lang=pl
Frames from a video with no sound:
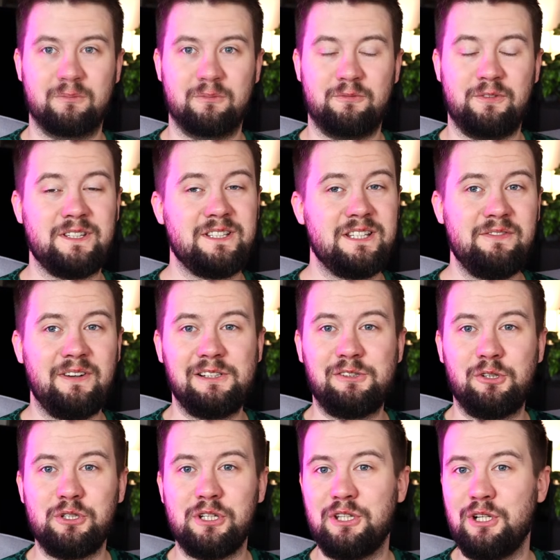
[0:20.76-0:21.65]
Festiwal
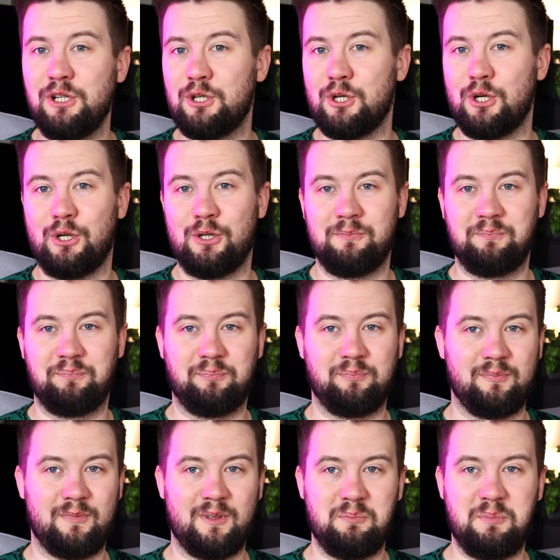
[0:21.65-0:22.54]
to nie tylko
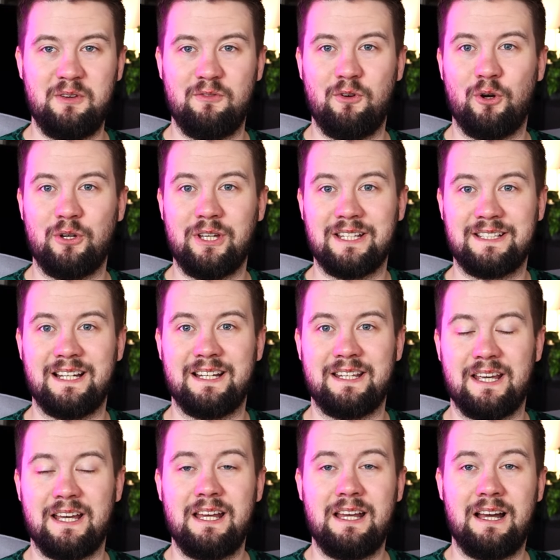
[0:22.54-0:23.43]
mm, piwo,
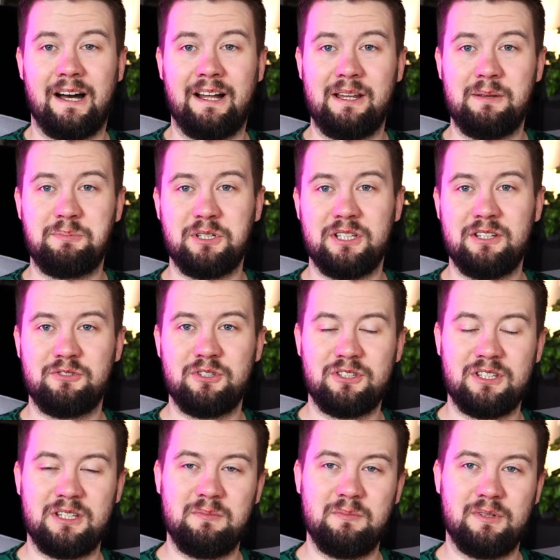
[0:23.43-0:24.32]
jedzenie, ale przede
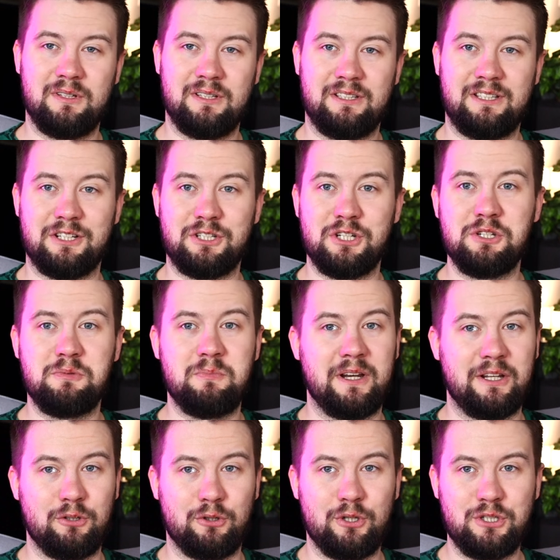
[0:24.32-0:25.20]
wszystkim y, ta część
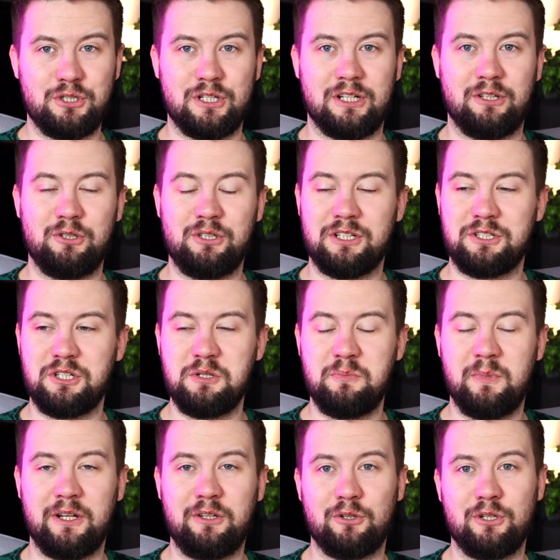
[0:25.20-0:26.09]
merytoryczna. No i ta część
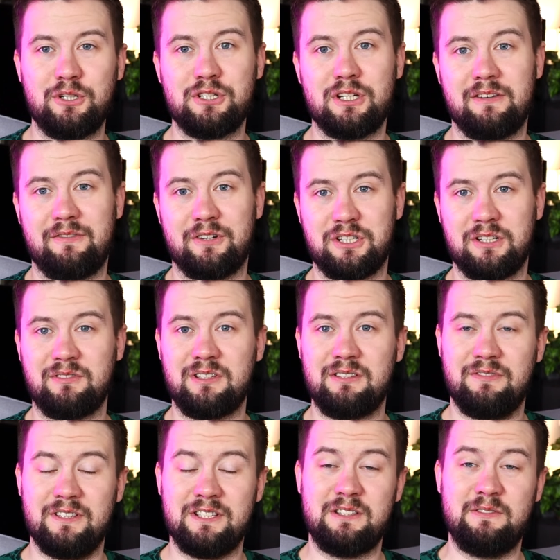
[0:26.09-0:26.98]
merytoryczna na
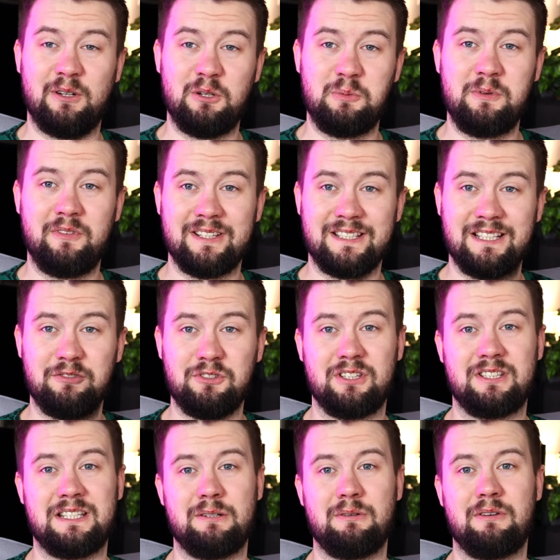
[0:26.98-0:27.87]
warszawskim festiwalu piwa
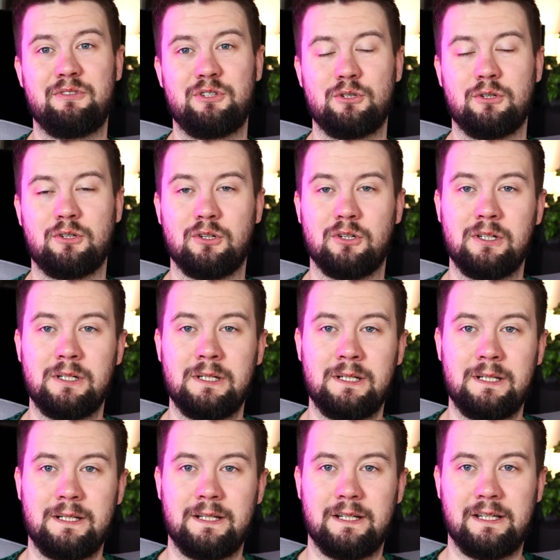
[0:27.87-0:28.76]
zawsze stała wysoko.
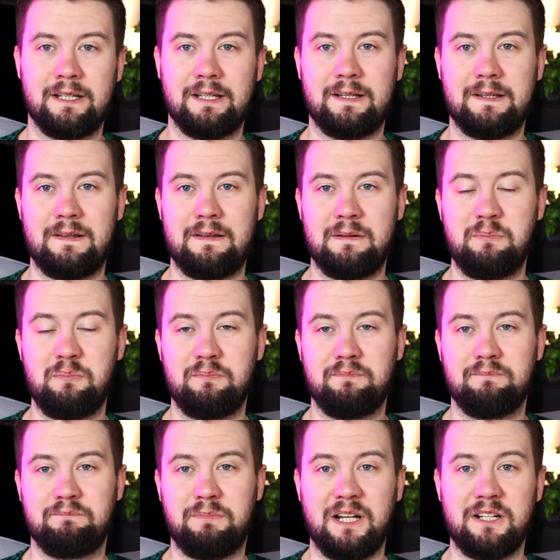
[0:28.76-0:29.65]
E,
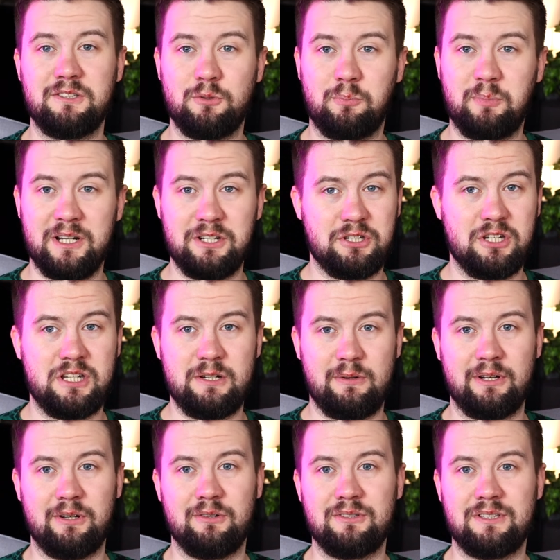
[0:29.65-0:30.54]
bardzo prężnie
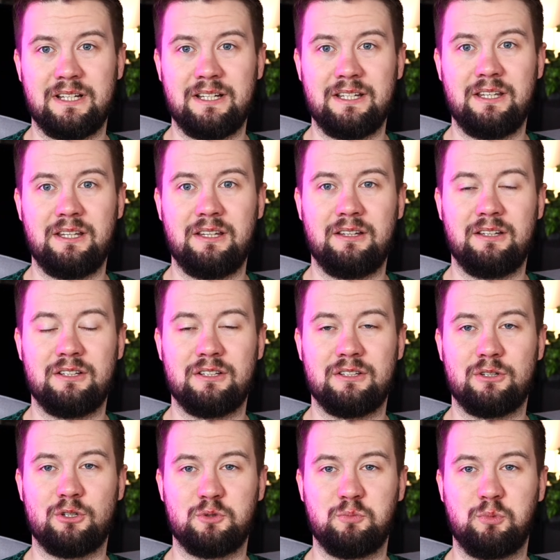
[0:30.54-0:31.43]
działająca i
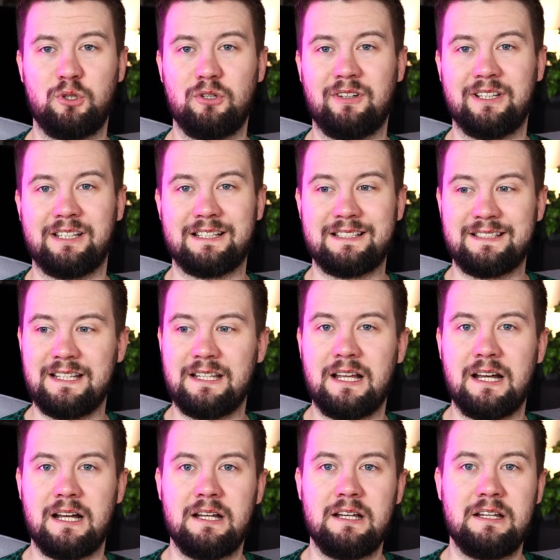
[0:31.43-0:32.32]
rozbudowana
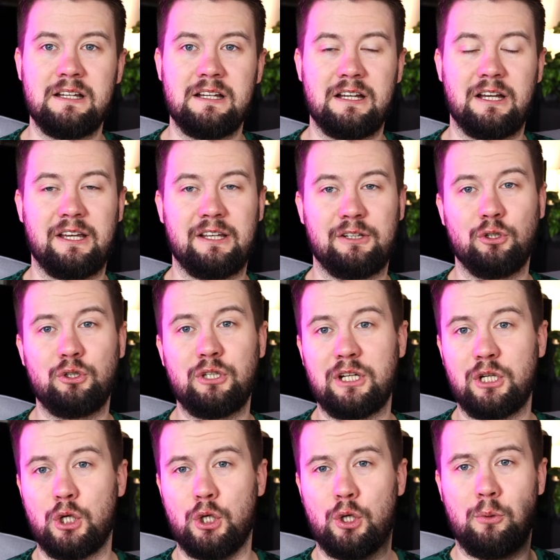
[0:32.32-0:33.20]
scena. E, do
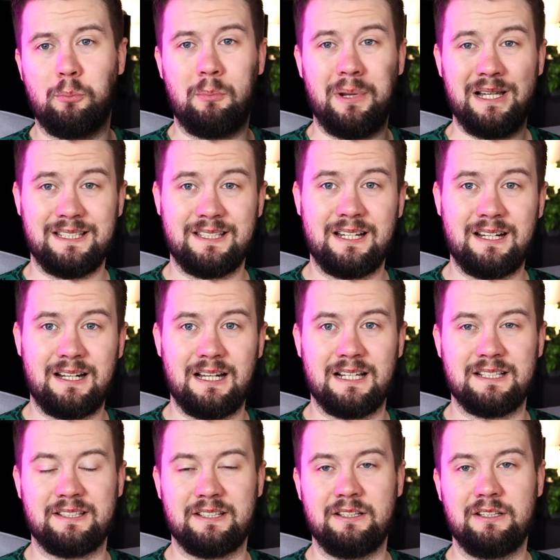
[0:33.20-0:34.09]
tego
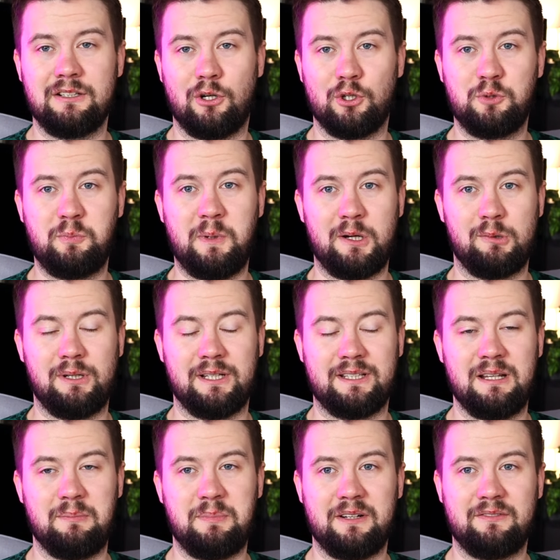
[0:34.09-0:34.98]
masterclassy od paru
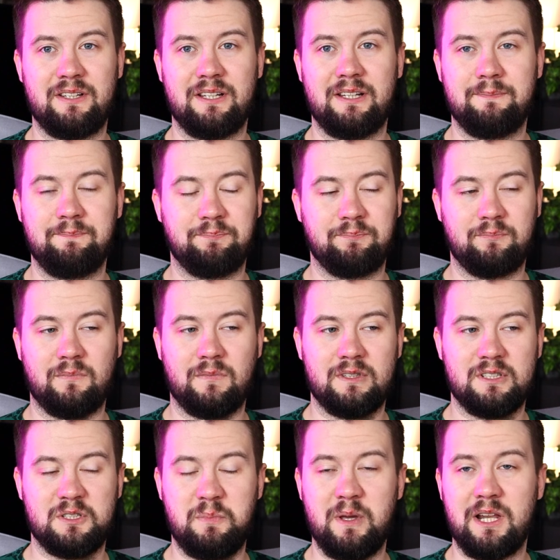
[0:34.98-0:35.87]
lat naprawdę mm,
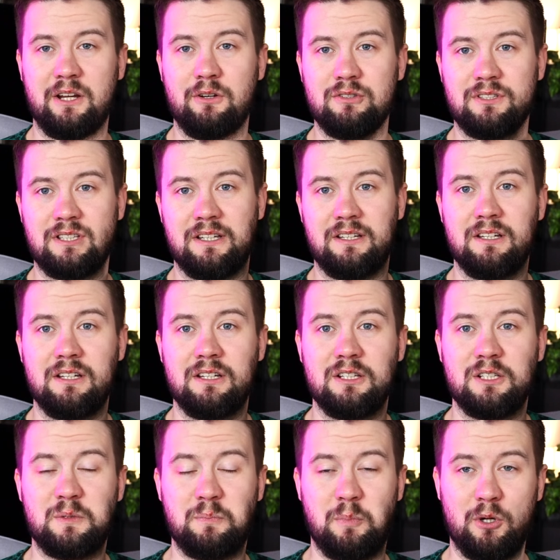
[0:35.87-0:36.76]
zbierające
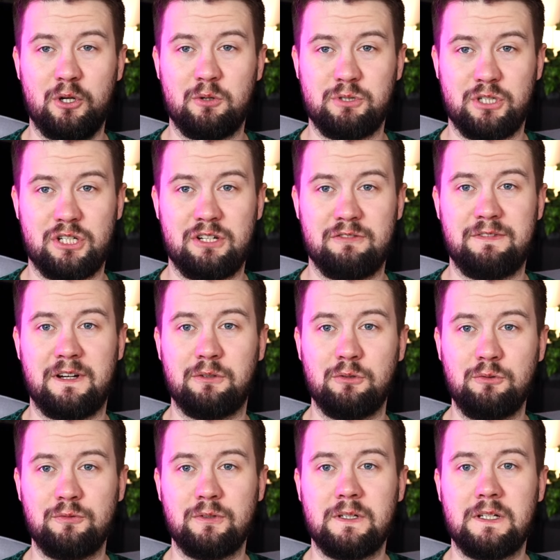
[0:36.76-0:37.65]
sporą rzeszę
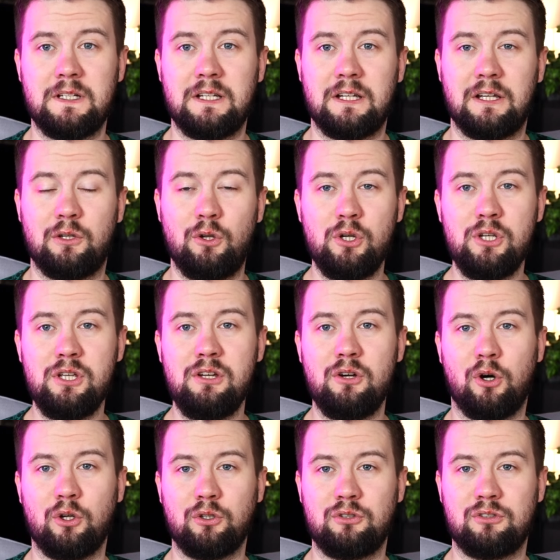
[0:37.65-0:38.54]
fanów. No
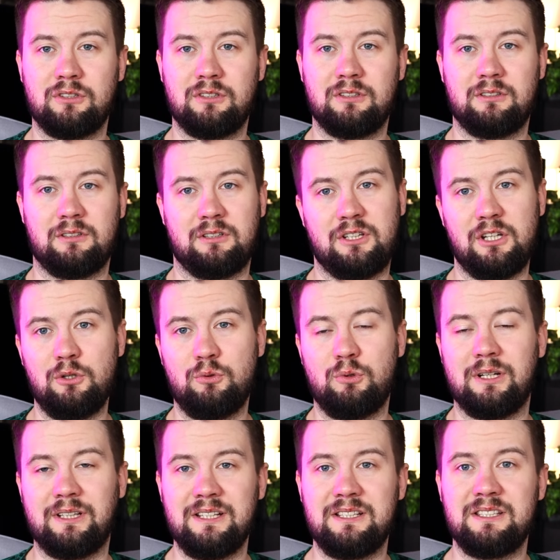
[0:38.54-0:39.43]
i od e,
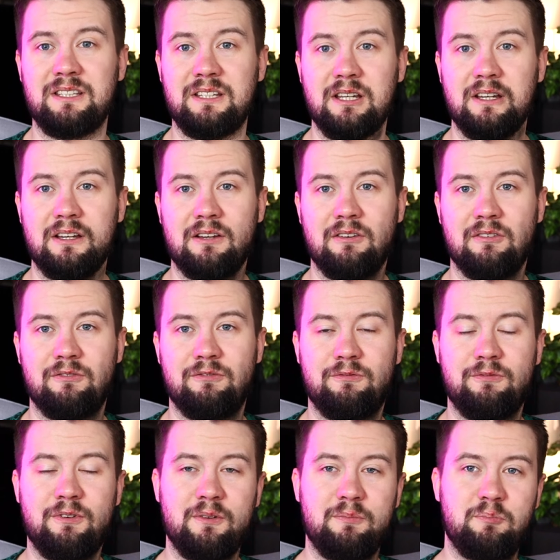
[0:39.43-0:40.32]
kilku edycji
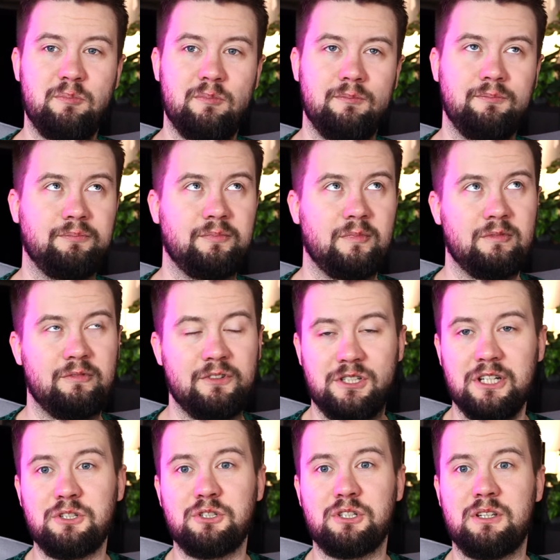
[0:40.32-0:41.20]
wy, mm,
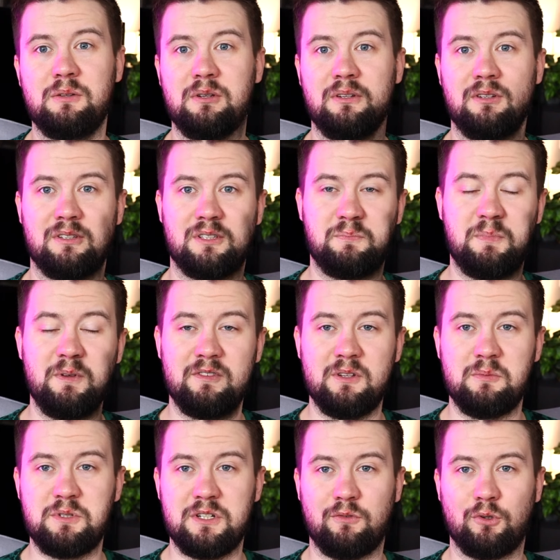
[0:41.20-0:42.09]
wycieczki z
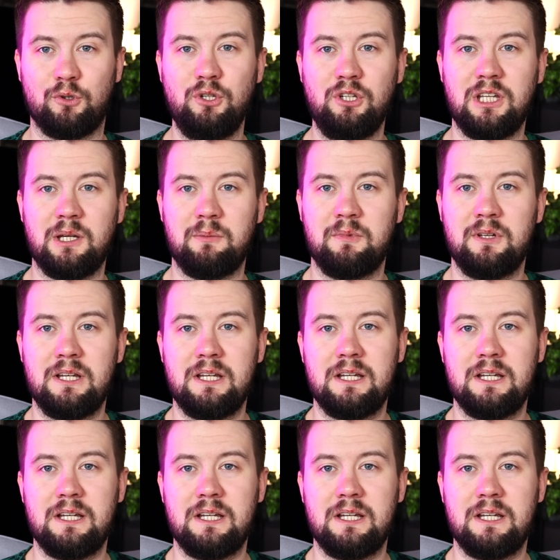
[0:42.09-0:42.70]
piwnym przewodnikiem,